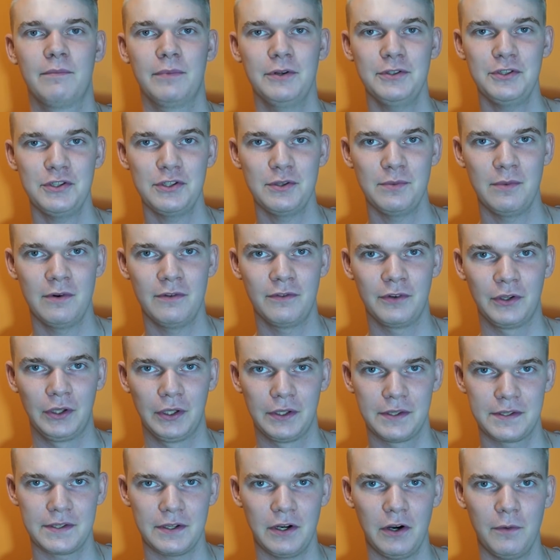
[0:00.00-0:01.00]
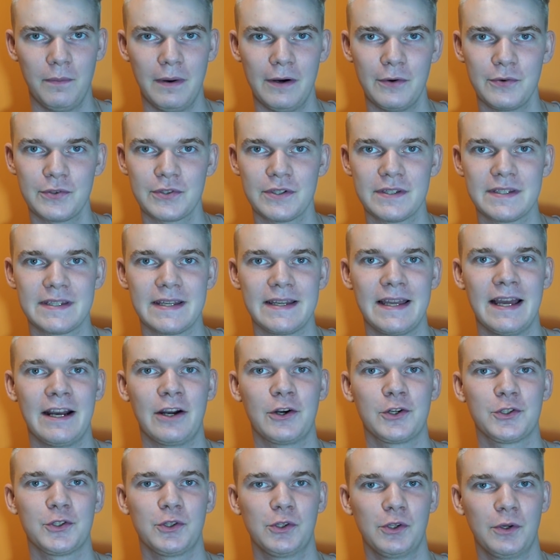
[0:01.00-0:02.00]
Podsumowując, oba urządzenia
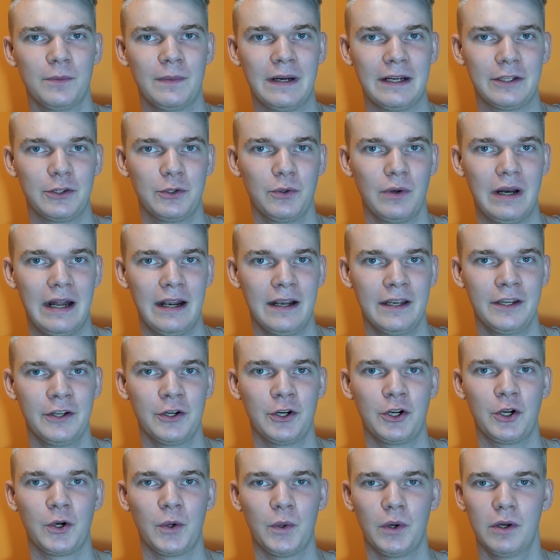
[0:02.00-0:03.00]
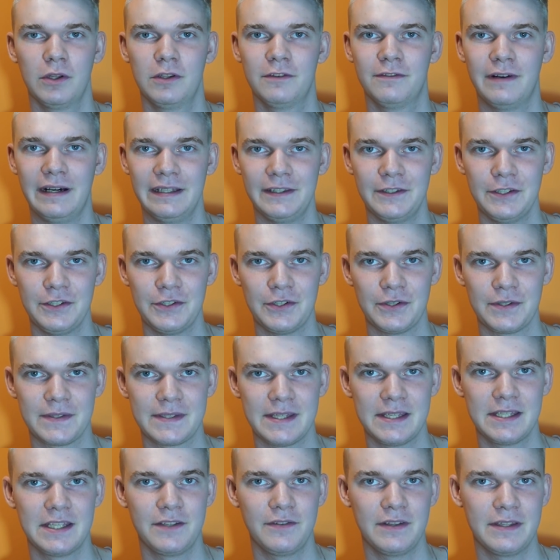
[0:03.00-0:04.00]
kosztują aktualnie około
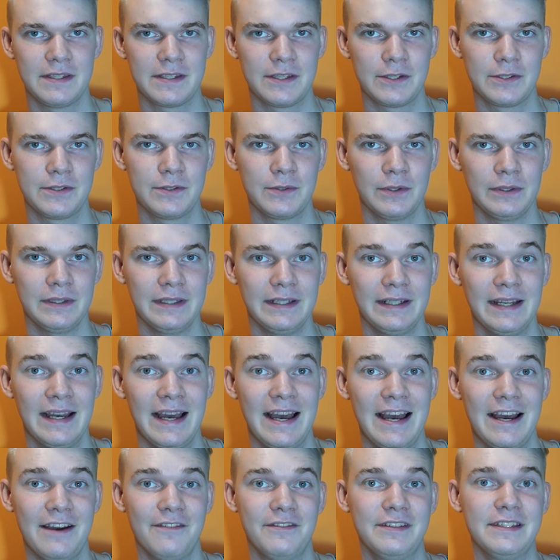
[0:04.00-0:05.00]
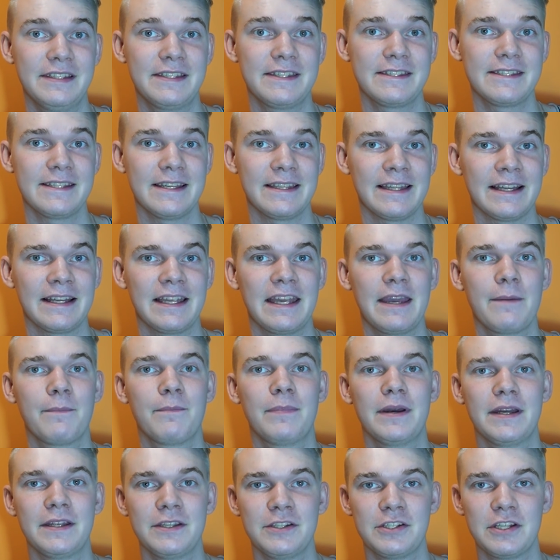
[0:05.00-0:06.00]
2900 zł, więc cena nie
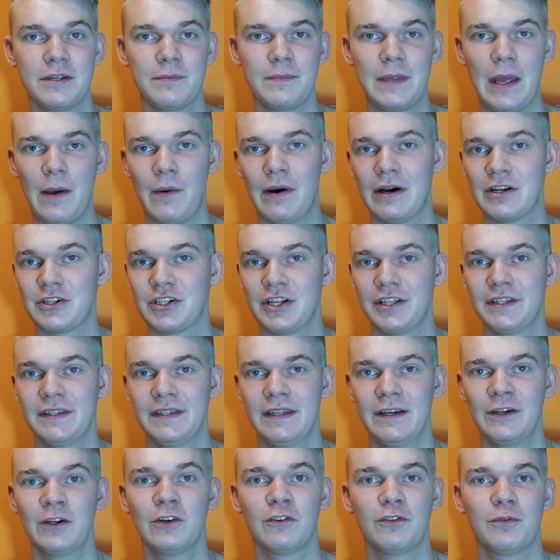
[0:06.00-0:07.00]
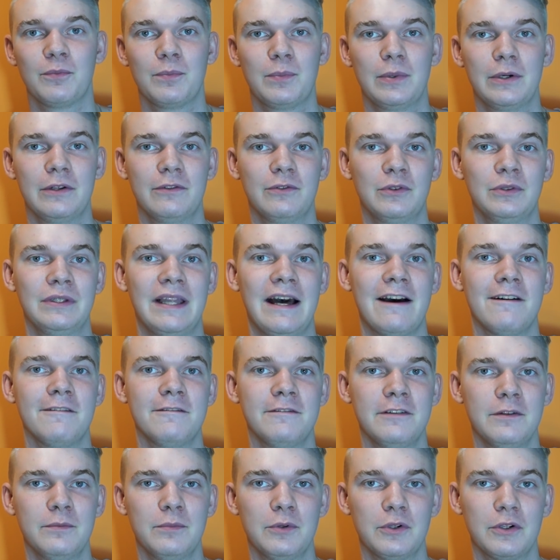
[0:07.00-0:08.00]
będzie miała żadnego wpływu na
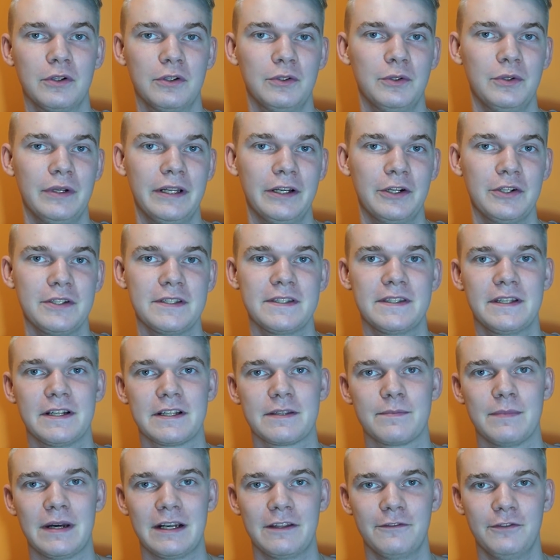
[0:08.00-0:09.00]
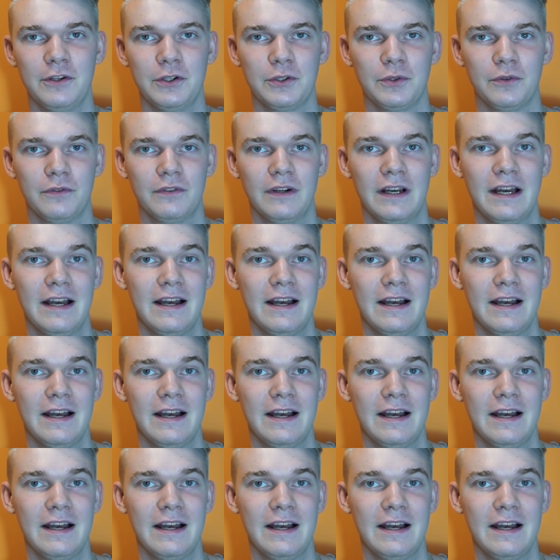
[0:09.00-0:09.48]
wybór któregoś z tych smartfonów.